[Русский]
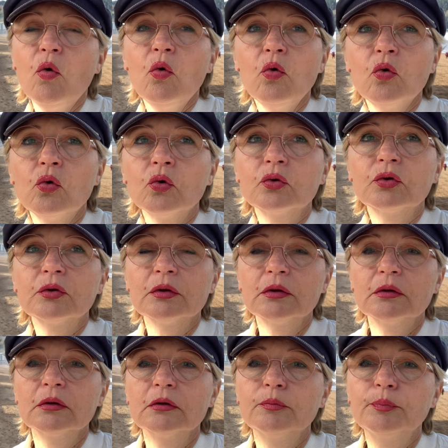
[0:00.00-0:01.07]
от
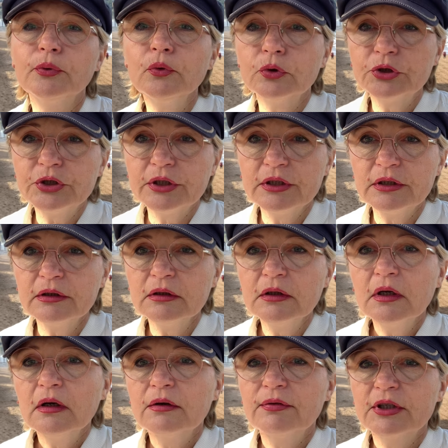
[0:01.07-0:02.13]
э, площади
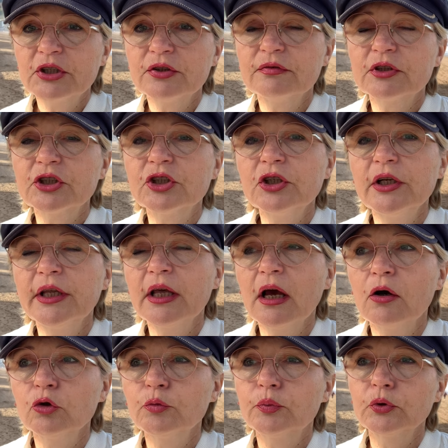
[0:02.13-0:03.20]
вашего
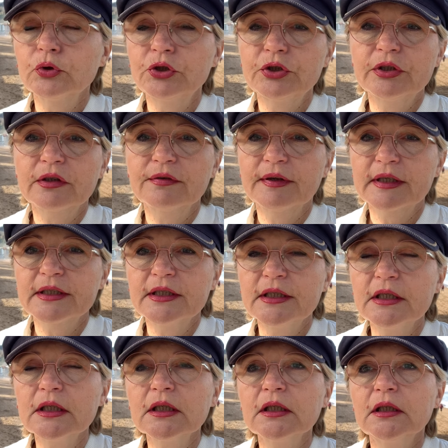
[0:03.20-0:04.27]
жилья, от площади
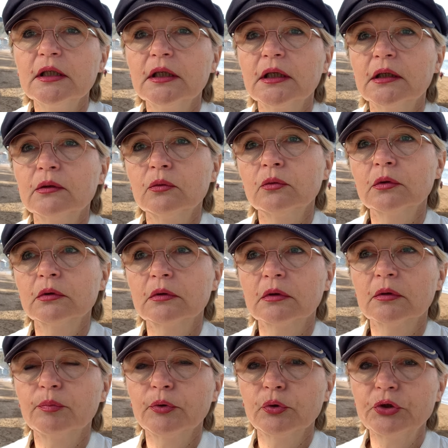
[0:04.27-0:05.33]
квартиры или от
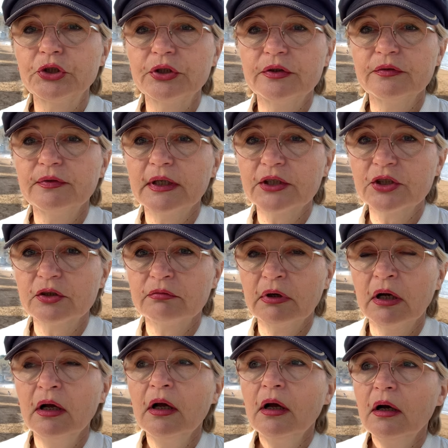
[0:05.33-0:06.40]
э, площади
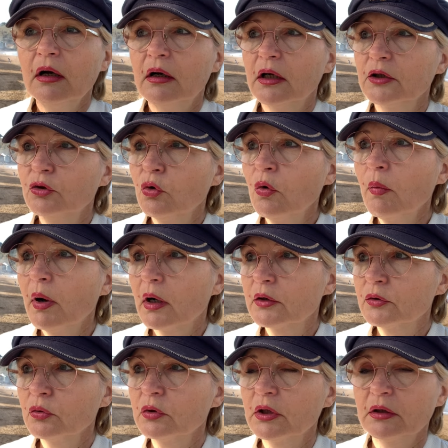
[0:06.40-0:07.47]
вашего э, дома.
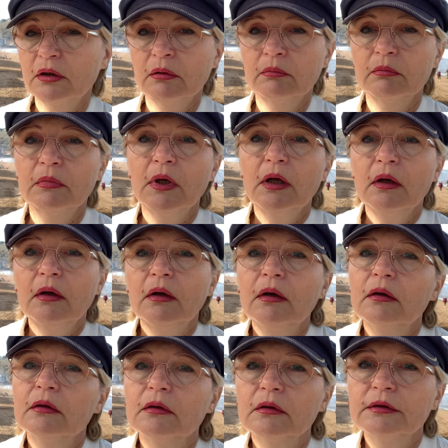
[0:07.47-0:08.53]
Кто-то там
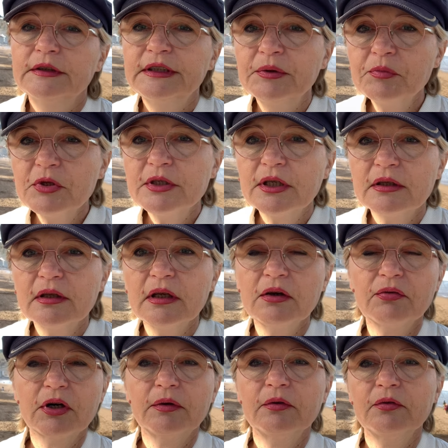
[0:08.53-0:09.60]
70 э,
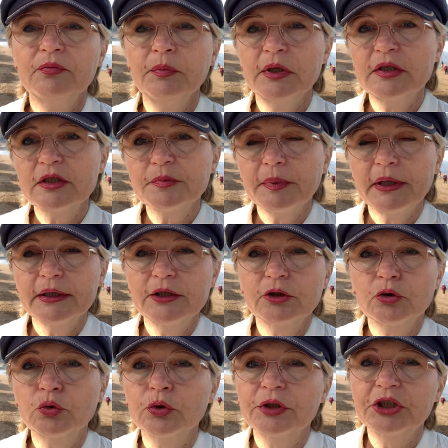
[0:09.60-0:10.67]
евро в месяц платит,
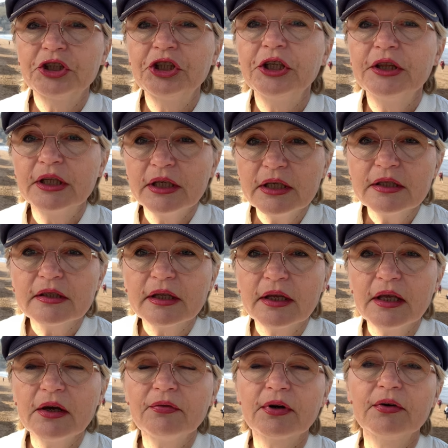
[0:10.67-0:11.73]
кто-то 400
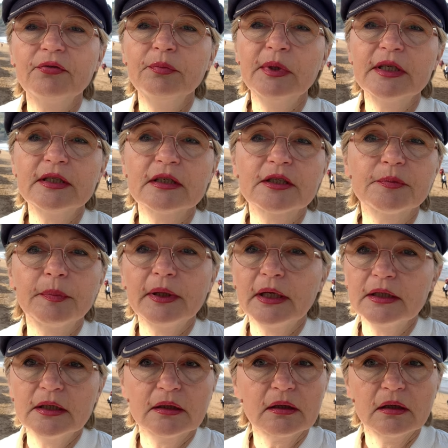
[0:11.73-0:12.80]
евро в месяц
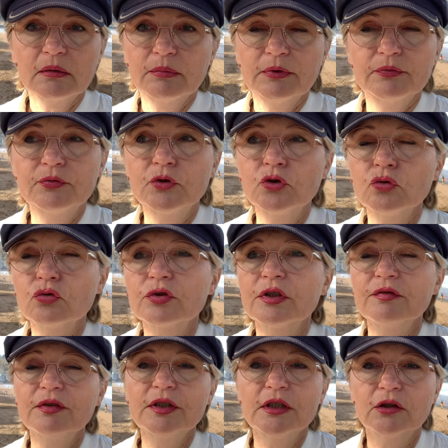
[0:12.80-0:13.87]
платит, как бы все
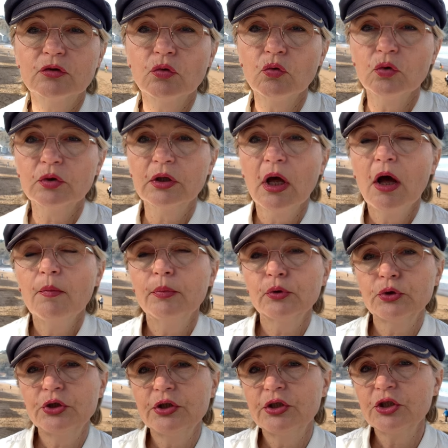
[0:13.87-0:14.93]
зависит от
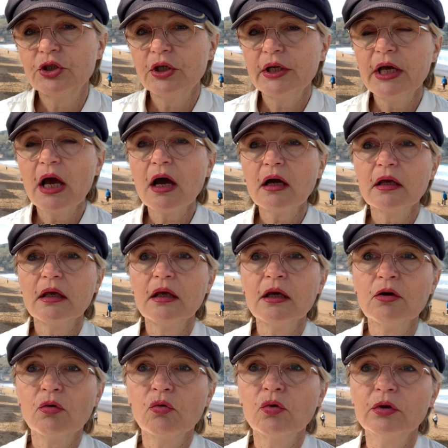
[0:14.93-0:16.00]
площади жилья
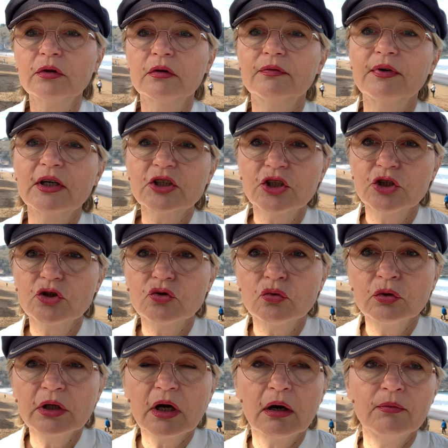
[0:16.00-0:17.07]
и от вашей
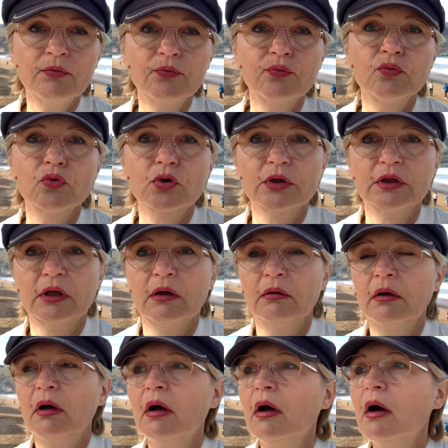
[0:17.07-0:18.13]
зоны комфорта.
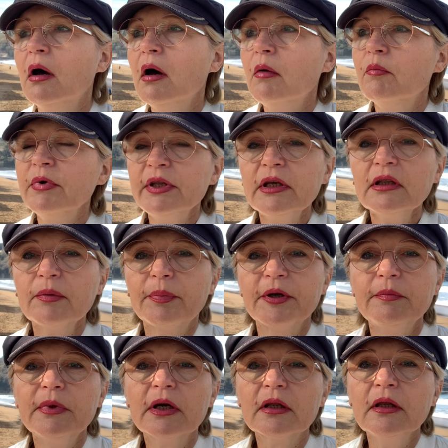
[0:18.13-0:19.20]
Мне,
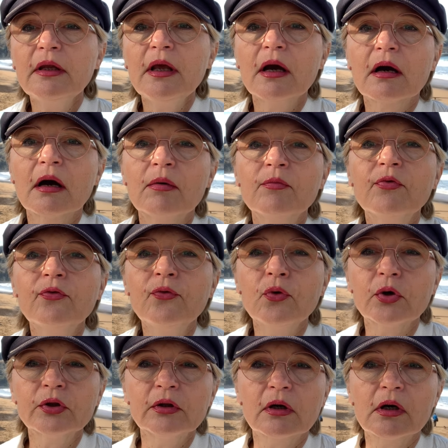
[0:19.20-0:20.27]
например,
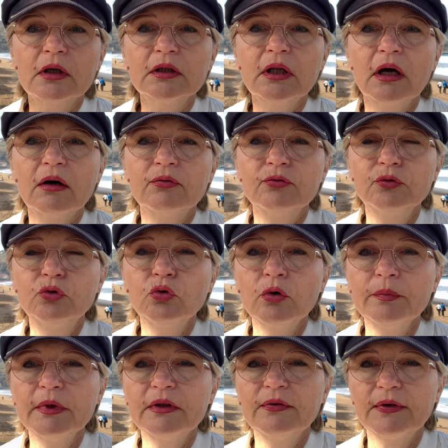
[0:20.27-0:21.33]
некомфортно, когда в
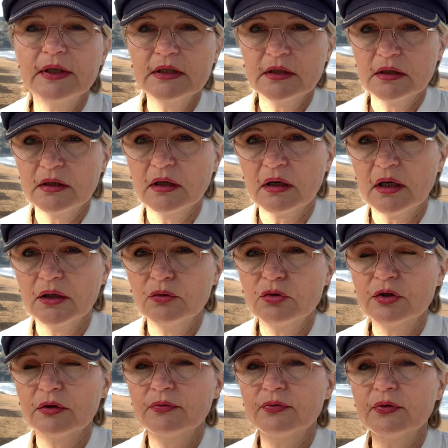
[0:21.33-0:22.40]
доме 20
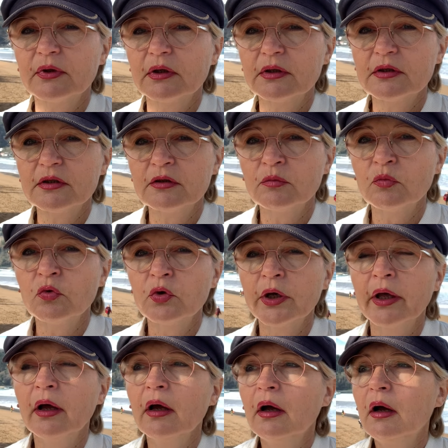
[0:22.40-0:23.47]
градусов э, зимой